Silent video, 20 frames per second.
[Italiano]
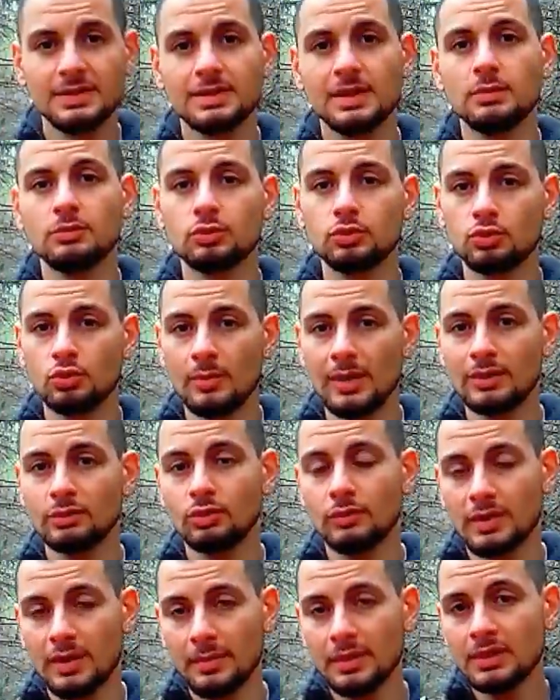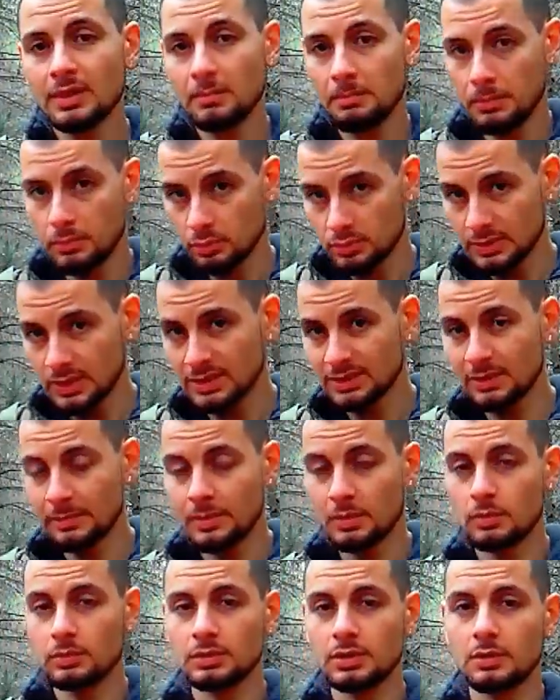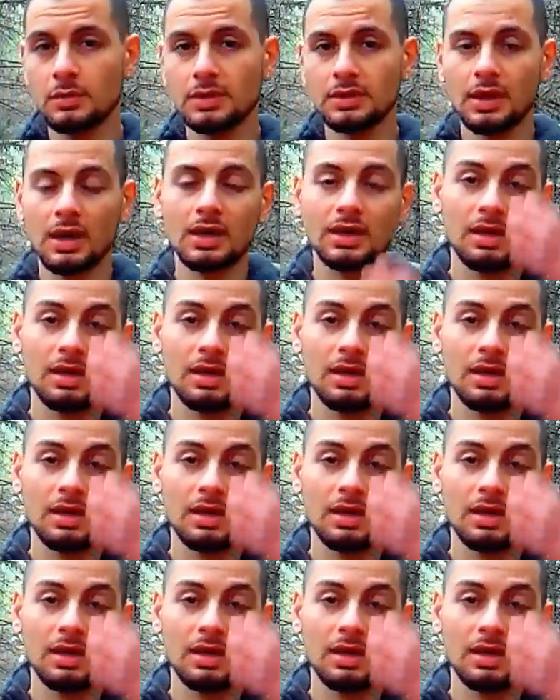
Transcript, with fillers: è uno strumento veramente importante per quanto riguarda